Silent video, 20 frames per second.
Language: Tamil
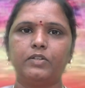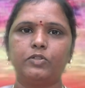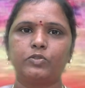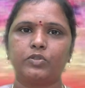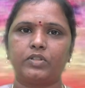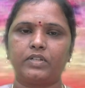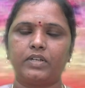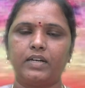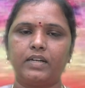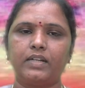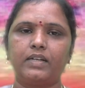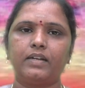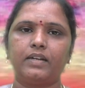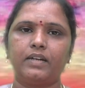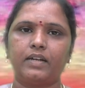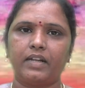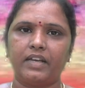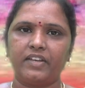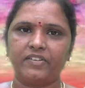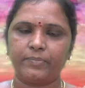ஸோ அதனால்
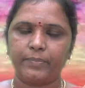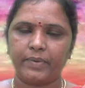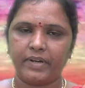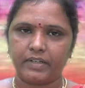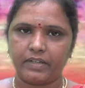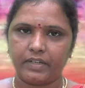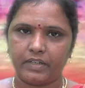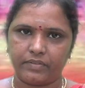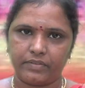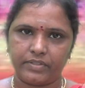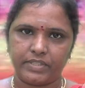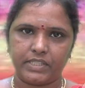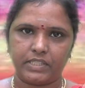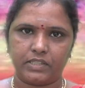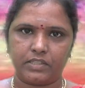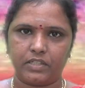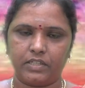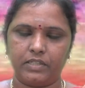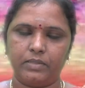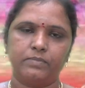லைஃப் பார்ட்னர்
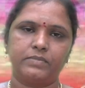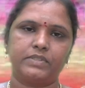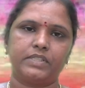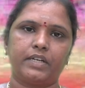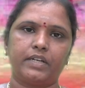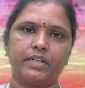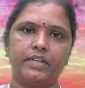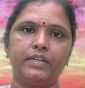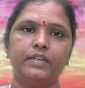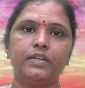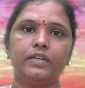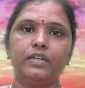விஷயத்துலேயும் சரி